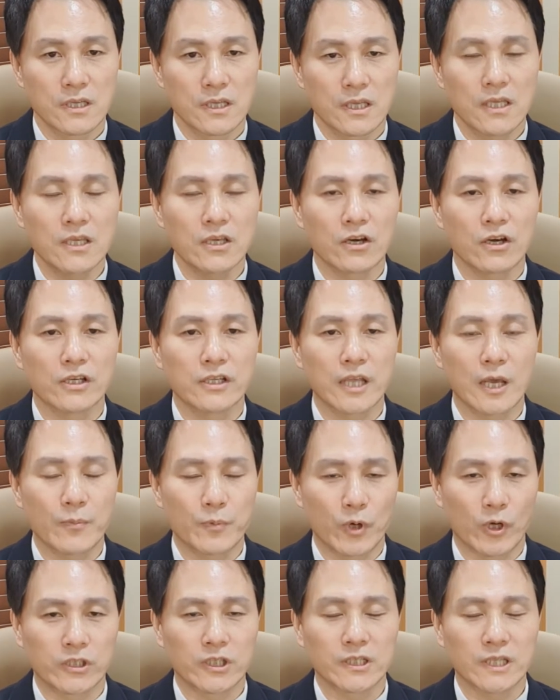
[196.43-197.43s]
이 여인의
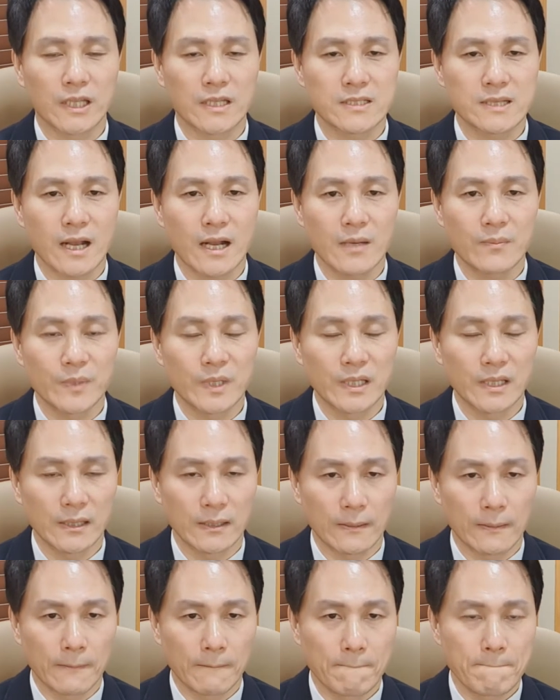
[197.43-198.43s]
변화된
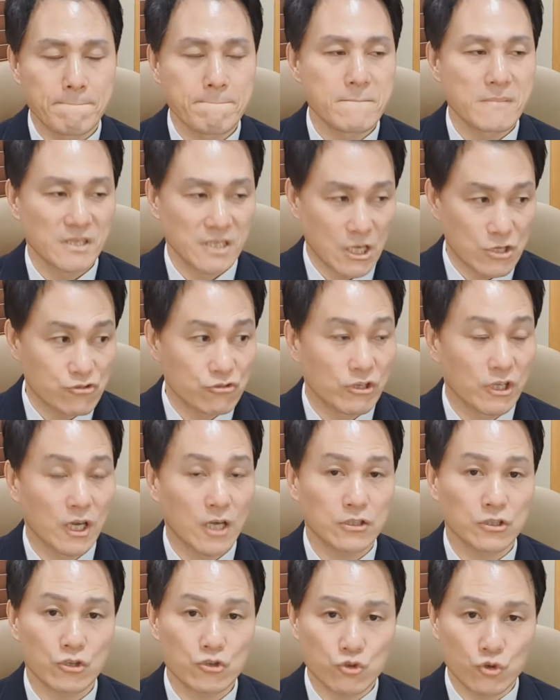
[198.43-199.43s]
삶이
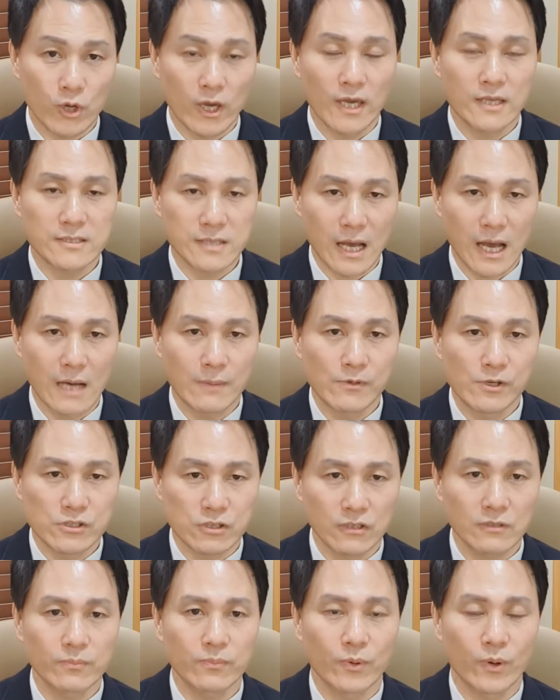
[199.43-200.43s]
예수님께서 죄 사함을
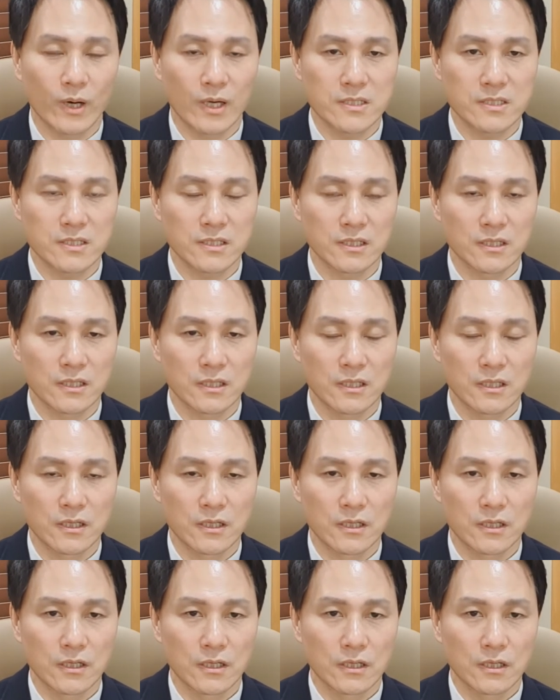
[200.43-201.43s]
선포하신
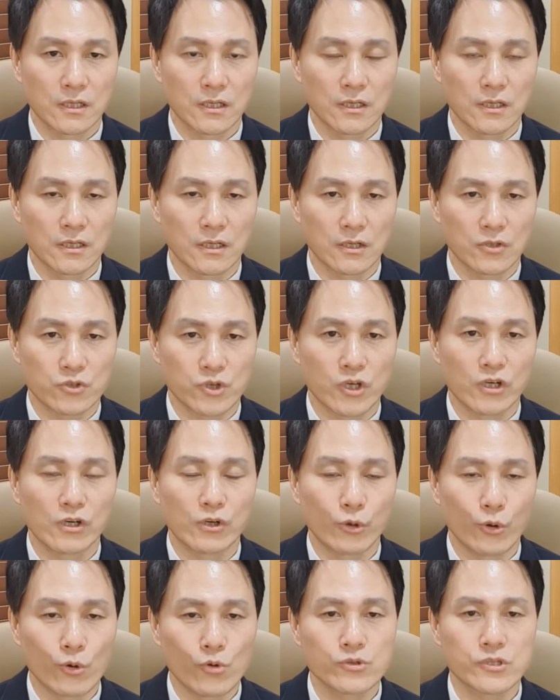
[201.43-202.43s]
어,
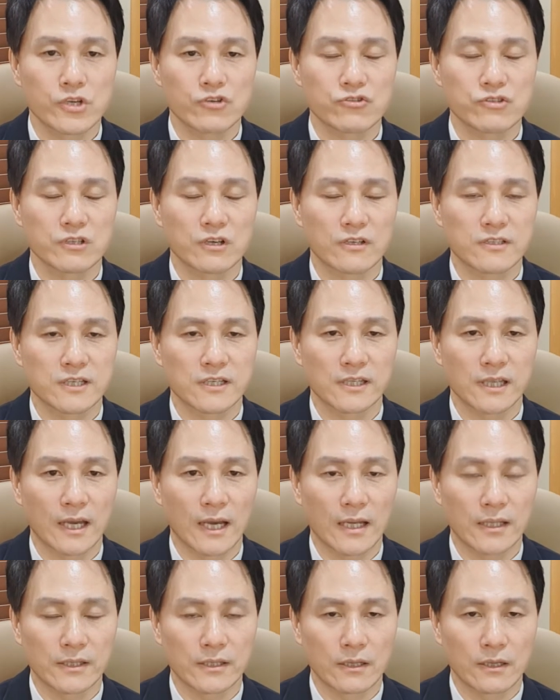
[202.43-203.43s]
죄를 용서해 주신 것에
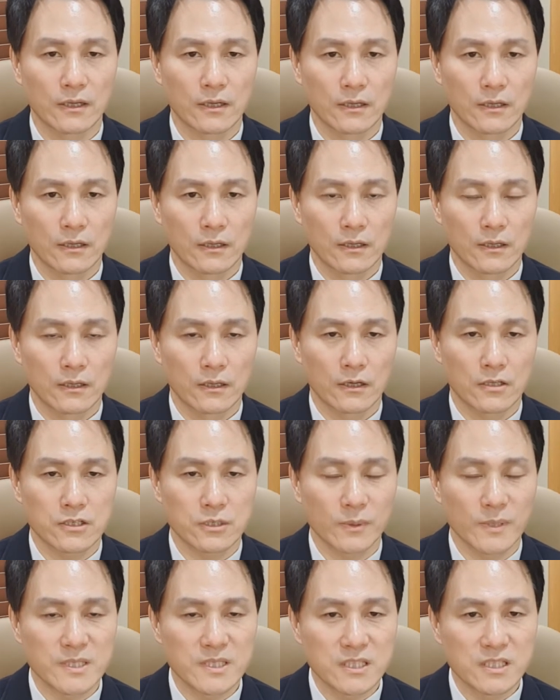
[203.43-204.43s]
대한
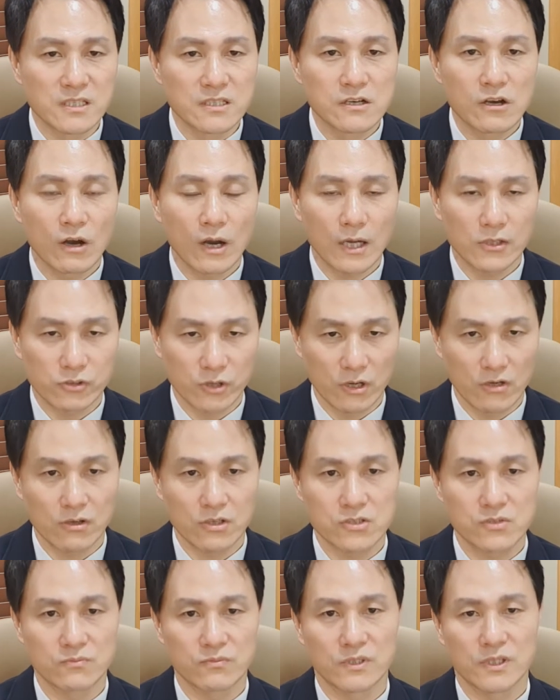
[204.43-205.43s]
어쩌면 증거가 될
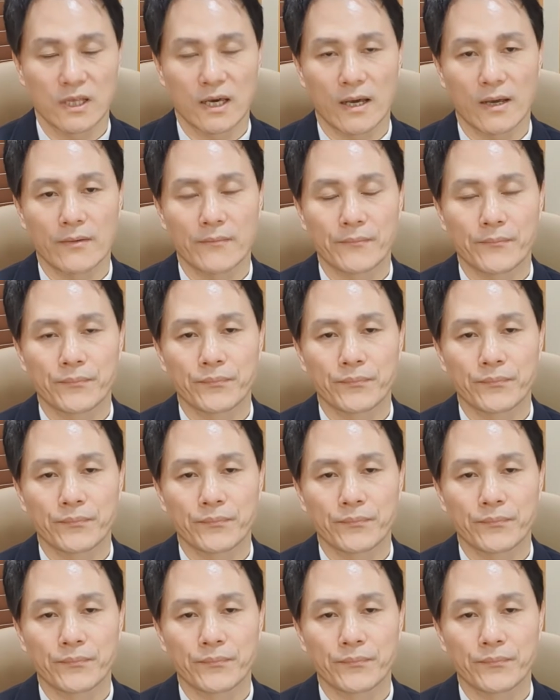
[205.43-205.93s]
것입니다.